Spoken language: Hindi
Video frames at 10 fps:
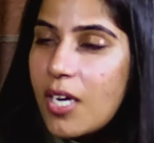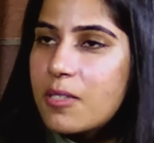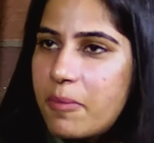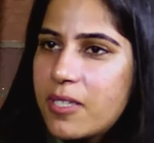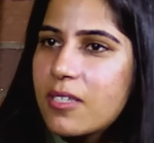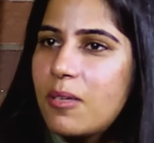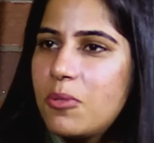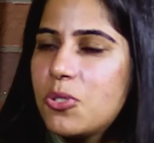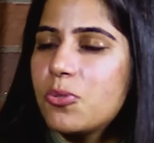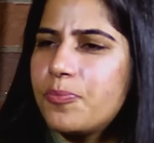आसपास के
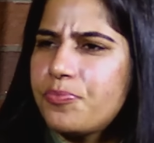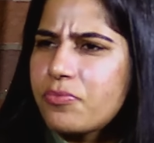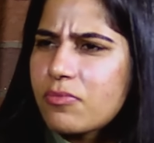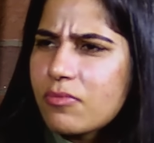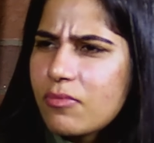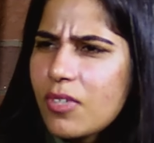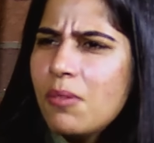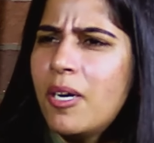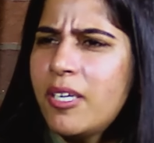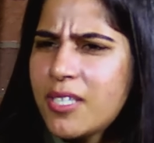भी जो
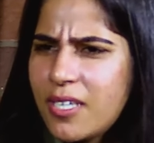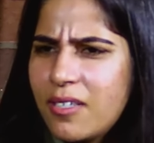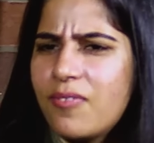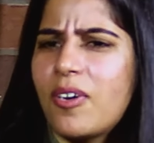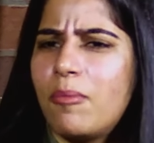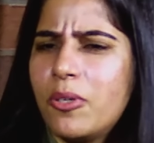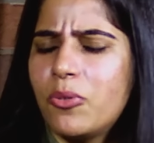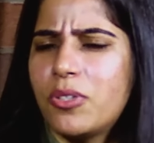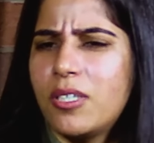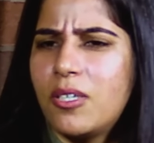हमारी एक्सटेंडेड फैमिली
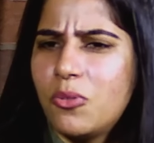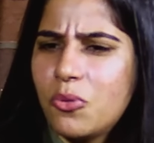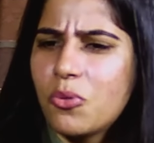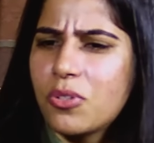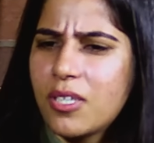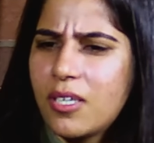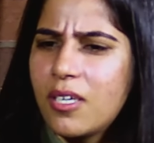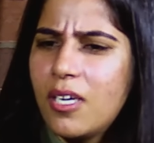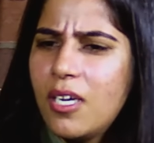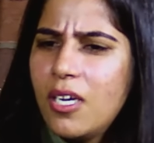होती है लोग होते हैं
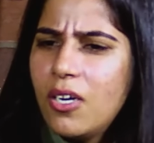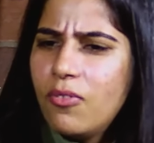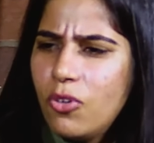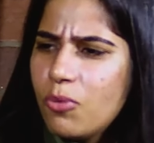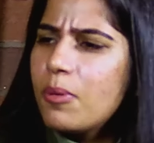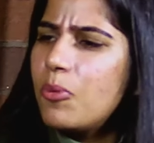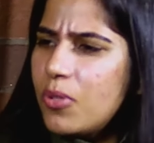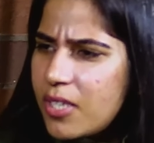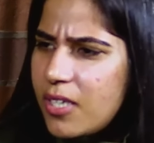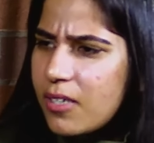वो लोग भी
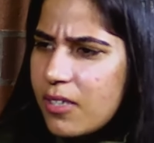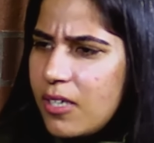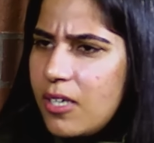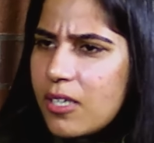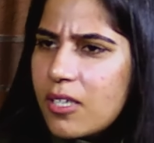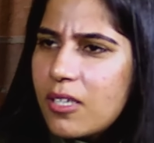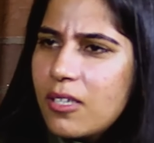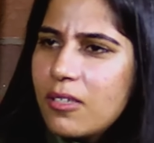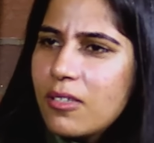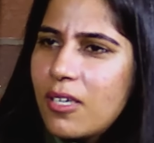बोलते ही हैं कि
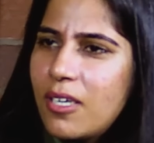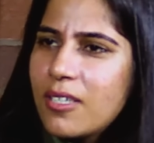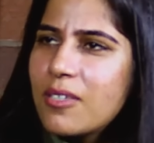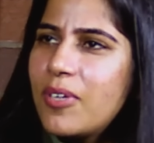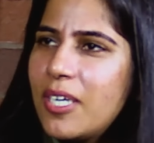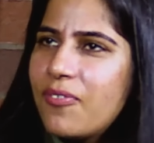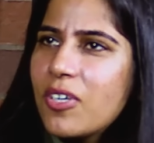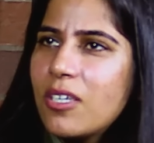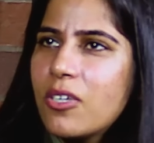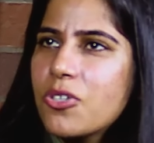एंड इट्स अ वेरी
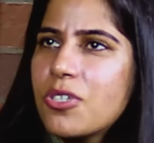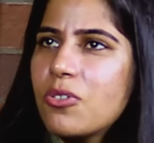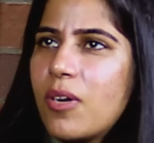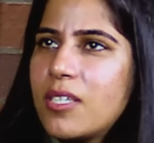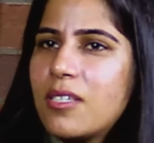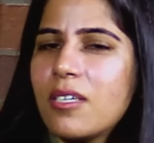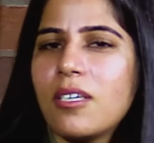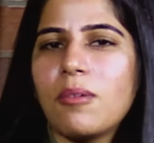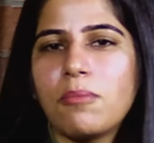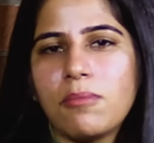डिफिकल्ट क्वेश्चन टू आंसर
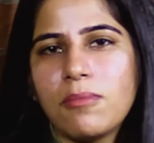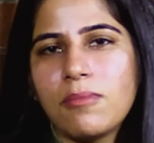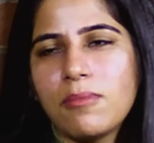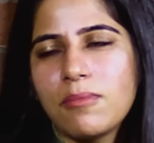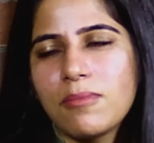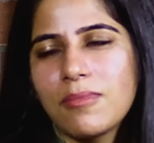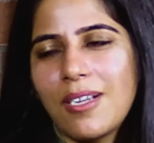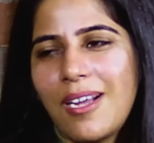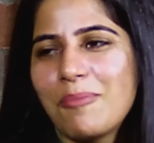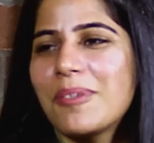कि अब
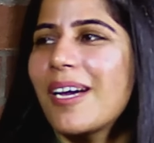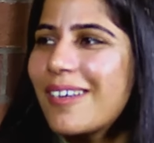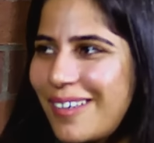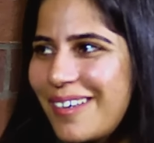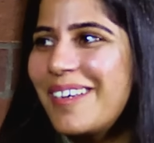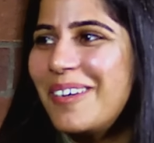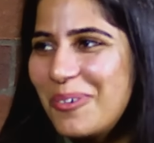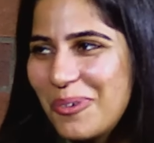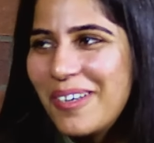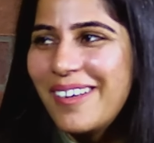अब क्या कर रहे
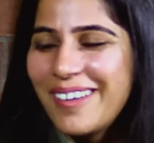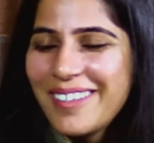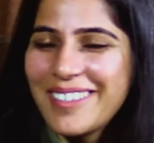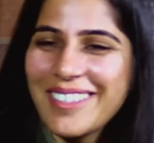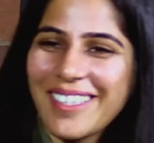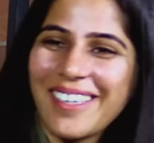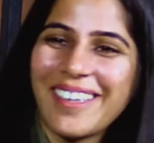हो ठीक है